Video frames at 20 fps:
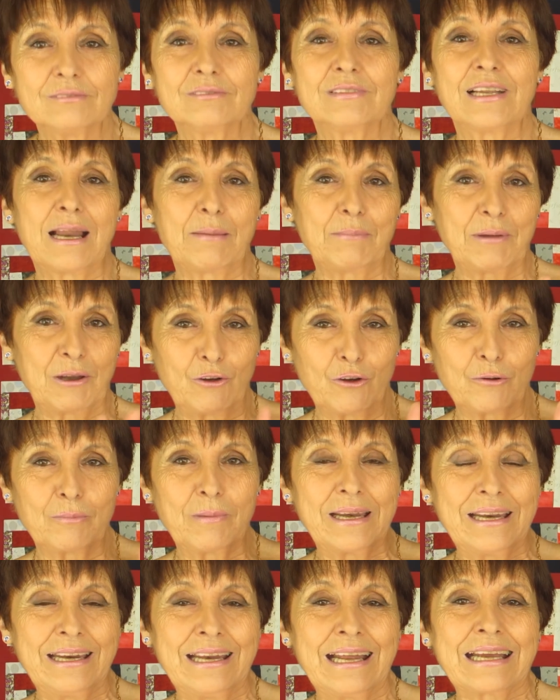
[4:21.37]
de la mejor
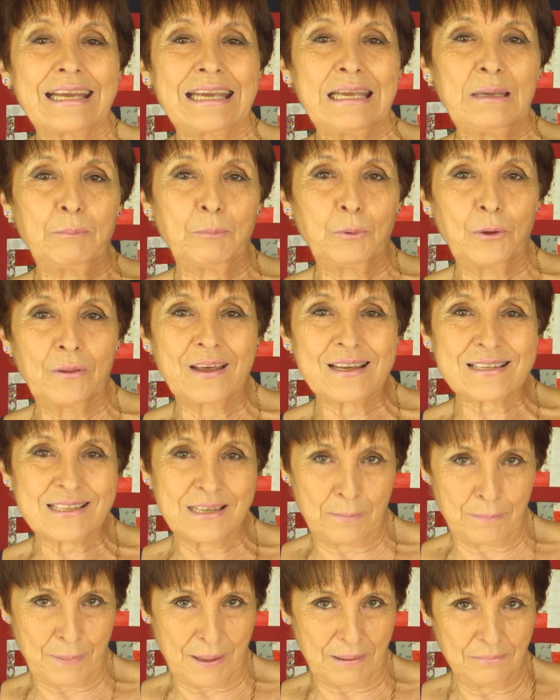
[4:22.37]
manera que pueda
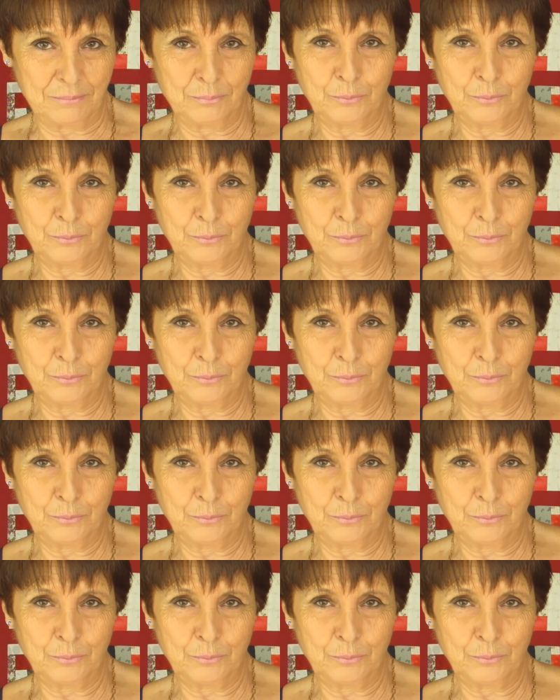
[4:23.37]
sepa,